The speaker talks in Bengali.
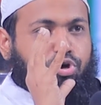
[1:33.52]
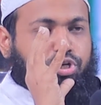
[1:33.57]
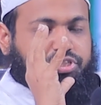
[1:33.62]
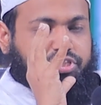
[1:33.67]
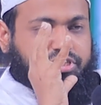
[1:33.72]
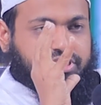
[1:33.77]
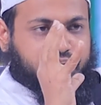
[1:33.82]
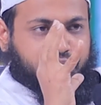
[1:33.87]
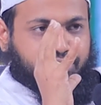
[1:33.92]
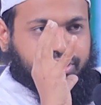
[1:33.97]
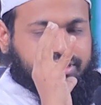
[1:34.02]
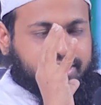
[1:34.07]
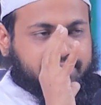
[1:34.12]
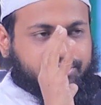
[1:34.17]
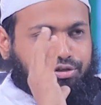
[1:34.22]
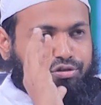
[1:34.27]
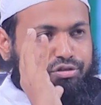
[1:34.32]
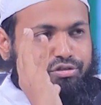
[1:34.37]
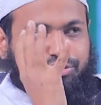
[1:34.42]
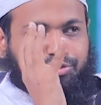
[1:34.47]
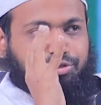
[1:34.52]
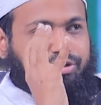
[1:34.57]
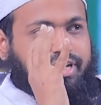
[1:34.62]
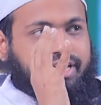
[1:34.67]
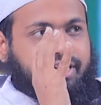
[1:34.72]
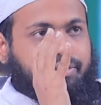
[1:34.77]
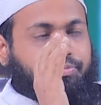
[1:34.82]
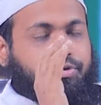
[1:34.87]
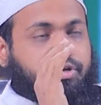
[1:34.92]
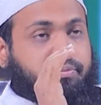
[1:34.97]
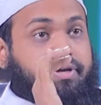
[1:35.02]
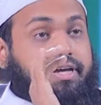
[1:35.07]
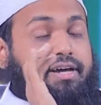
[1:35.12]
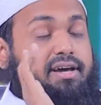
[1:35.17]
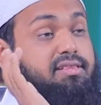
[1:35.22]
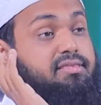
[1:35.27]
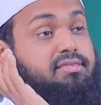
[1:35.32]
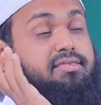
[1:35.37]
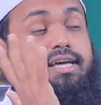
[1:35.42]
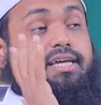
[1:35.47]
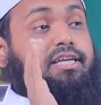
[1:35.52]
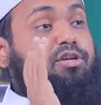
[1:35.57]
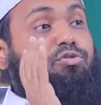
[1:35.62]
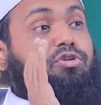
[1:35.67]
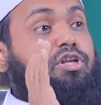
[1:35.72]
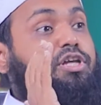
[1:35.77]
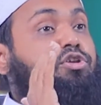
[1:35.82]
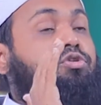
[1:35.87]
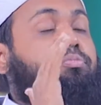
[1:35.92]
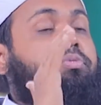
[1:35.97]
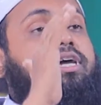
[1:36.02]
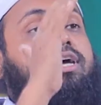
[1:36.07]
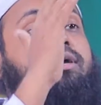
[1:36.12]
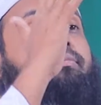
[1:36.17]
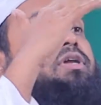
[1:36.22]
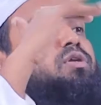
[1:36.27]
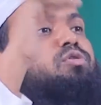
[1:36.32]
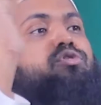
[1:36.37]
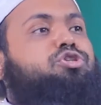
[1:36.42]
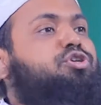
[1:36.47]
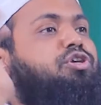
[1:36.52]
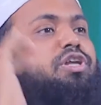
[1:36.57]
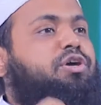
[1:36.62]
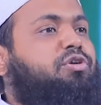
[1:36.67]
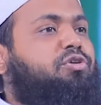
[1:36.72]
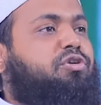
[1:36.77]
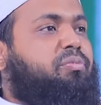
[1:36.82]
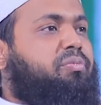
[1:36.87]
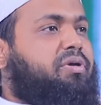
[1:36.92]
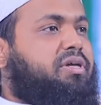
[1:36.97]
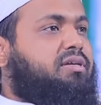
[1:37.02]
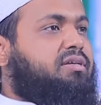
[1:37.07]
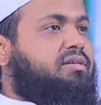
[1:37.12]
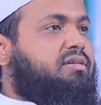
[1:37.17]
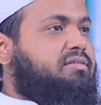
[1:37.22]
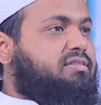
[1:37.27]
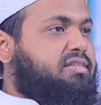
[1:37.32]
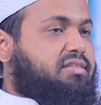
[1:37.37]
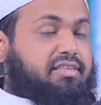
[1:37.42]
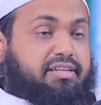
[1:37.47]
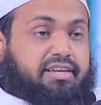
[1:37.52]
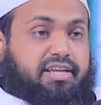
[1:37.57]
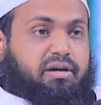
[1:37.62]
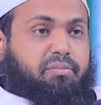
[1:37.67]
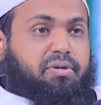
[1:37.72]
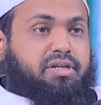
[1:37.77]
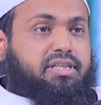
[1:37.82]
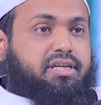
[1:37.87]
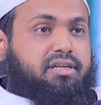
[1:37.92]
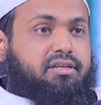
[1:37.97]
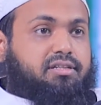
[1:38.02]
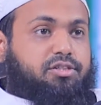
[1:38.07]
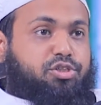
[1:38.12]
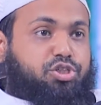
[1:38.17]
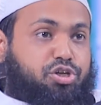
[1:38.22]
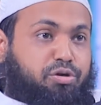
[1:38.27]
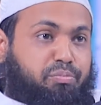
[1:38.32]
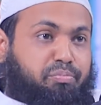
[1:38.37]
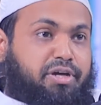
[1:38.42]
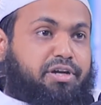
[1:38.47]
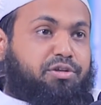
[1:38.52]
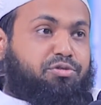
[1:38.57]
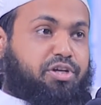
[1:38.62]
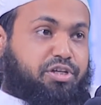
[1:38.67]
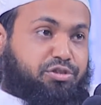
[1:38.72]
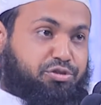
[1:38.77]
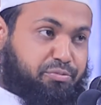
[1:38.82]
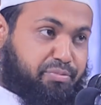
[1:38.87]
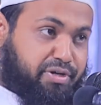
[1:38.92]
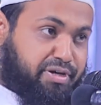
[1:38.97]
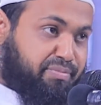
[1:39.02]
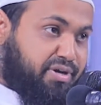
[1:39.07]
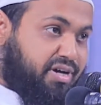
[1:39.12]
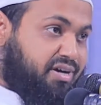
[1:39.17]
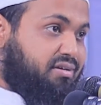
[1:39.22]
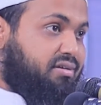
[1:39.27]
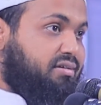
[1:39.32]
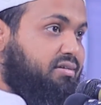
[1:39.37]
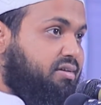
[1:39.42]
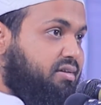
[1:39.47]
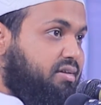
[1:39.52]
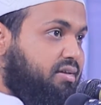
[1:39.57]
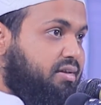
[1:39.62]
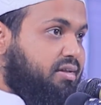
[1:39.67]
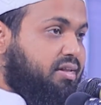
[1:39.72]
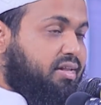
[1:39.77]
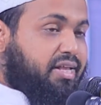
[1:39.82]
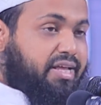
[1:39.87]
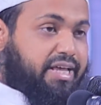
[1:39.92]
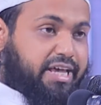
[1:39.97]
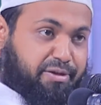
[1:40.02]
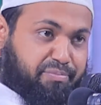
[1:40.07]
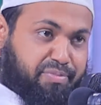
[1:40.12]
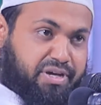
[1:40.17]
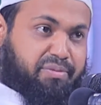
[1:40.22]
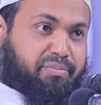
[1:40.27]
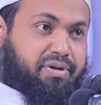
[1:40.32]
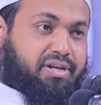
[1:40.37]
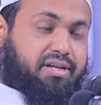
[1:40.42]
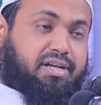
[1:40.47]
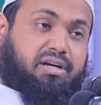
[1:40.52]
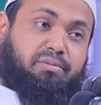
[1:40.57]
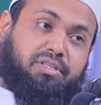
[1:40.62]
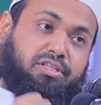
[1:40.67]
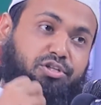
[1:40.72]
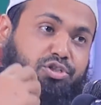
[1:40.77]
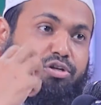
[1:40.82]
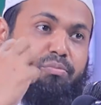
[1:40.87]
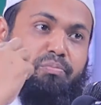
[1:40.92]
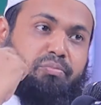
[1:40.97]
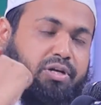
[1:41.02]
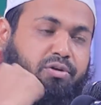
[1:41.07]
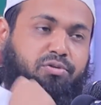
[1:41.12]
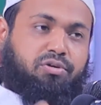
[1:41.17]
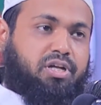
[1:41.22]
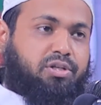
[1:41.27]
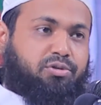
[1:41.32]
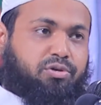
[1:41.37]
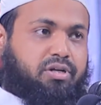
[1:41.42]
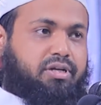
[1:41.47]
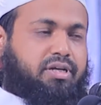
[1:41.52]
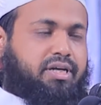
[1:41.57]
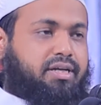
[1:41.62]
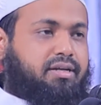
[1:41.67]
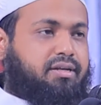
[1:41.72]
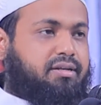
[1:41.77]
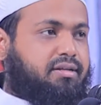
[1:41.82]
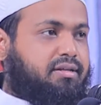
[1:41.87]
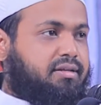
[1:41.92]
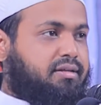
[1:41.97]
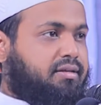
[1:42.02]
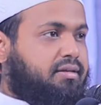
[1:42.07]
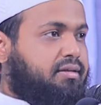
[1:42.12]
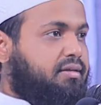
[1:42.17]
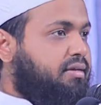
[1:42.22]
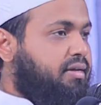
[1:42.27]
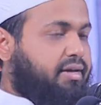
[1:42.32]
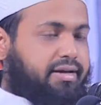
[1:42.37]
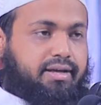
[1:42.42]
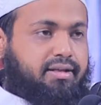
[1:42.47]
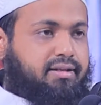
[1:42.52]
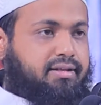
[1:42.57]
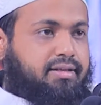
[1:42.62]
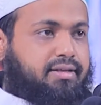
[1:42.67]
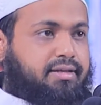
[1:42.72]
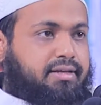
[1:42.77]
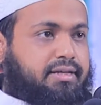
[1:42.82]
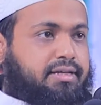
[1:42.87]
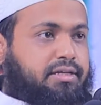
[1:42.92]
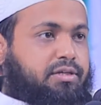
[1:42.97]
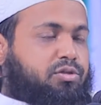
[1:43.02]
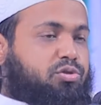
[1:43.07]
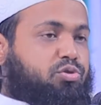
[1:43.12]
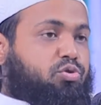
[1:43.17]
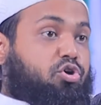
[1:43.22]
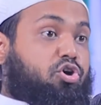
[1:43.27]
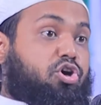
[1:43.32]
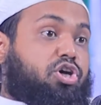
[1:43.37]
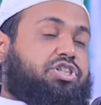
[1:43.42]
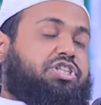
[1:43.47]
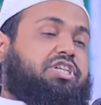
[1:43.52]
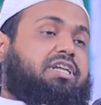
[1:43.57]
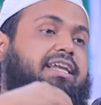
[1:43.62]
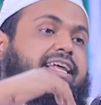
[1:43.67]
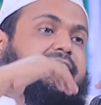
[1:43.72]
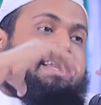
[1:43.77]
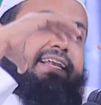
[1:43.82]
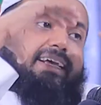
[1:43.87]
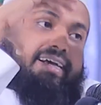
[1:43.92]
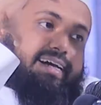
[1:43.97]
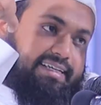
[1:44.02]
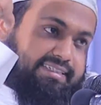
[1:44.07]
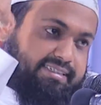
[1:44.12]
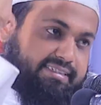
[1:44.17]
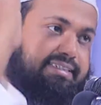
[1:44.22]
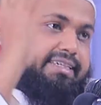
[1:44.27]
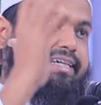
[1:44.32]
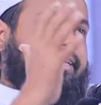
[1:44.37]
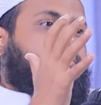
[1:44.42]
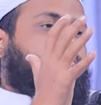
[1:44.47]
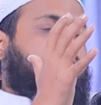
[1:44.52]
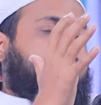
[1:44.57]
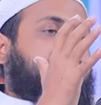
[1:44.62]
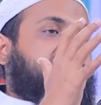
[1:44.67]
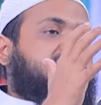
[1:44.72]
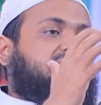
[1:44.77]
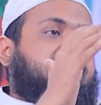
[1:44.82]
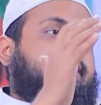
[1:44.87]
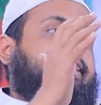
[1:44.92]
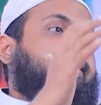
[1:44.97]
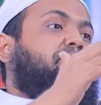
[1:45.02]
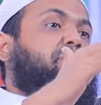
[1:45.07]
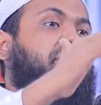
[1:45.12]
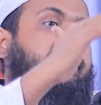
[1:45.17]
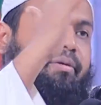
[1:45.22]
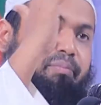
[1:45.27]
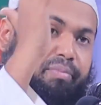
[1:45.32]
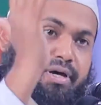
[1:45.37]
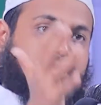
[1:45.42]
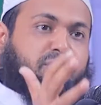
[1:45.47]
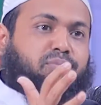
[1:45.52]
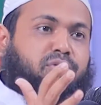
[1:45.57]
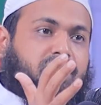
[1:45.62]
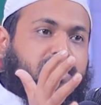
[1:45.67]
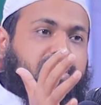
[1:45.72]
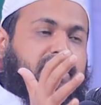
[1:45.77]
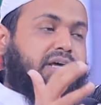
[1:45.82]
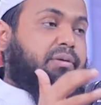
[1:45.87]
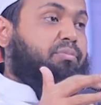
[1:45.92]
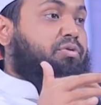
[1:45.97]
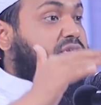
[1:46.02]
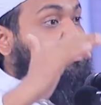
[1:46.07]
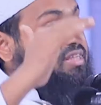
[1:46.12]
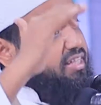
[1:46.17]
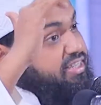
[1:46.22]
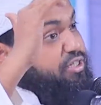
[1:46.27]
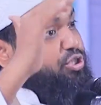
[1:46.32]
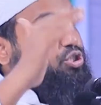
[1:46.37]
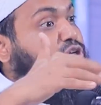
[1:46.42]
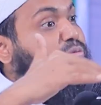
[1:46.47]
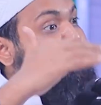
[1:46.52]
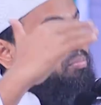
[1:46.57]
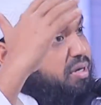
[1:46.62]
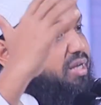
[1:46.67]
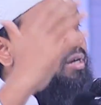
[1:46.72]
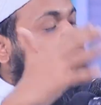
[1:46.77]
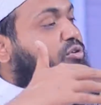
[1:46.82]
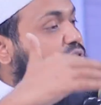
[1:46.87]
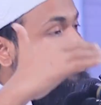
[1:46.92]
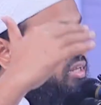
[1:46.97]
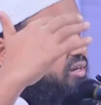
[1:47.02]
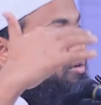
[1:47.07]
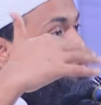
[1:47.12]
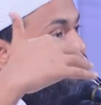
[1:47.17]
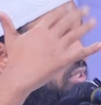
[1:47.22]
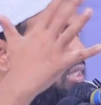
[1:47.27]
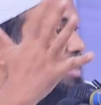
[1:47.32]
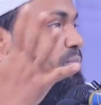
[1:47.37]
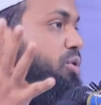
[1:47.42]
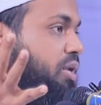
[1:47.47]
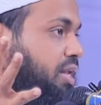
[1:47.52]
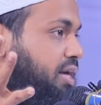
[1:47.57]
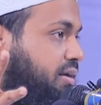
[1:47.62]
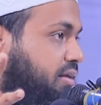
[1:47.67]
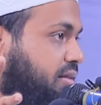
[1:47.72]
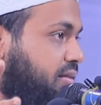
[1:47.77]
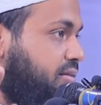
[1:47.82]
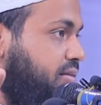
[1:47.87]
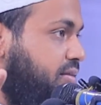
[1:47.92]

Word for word: অশ্লীলতা যখন ছড়ায় পড়বে হাত্তা ইয়লি নবী আবার ঘোষণা করবে যে তিনি আমাদের সম্মানিত একজন মেহমান এই মেহমানকে আমাদের সম্মান করা দরকার হ্যাঁ অশ্লীল কাজ যে করে তাকে মেহমান বলা এবং তাকে সম্মান করার কথা বলা